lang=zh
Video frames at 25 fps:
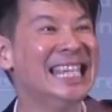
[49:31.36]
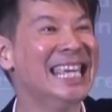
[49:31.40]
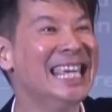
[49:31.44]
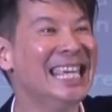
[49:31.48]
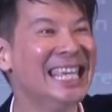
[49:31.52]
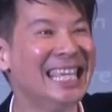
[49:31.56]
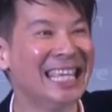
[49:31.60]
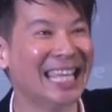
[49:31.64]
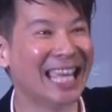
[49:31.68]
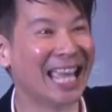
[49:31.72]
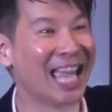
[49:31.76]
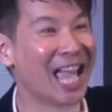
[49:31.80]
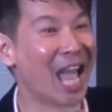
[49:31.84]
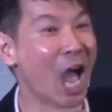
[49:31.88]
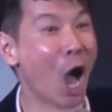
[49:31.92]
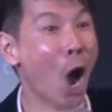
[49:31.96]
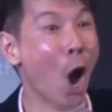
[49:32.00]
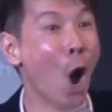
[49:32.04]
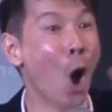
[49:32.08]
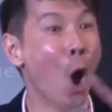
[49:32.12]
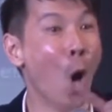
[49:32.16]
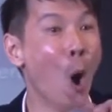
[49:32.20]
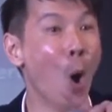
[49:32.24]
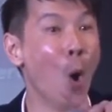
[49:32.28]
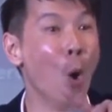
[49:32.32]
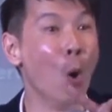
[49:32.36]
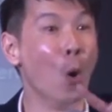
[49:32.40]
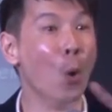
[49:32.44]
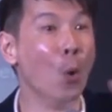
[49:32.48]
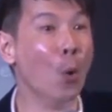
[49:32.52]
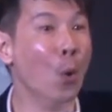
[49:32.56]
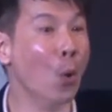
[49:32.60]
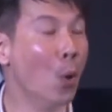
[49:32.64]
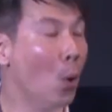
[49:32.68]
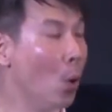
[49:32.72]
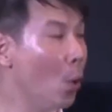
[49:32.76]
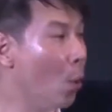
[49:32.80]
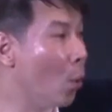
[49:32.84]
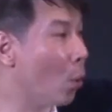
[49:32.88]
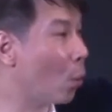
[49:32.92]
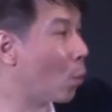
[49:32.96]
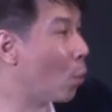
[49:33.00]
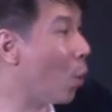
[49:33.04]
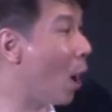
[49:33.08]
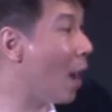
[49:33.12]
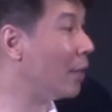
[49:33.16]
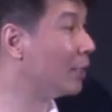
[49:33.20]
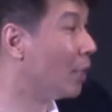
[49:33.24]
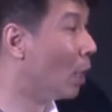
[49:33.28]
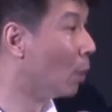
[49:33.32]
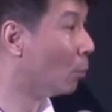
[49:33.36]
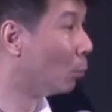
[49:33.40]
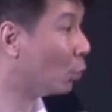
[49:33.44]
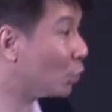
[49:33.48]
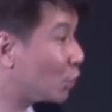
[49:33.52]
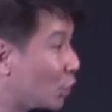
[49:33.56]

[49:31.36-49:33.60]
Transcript: 一无挂虑。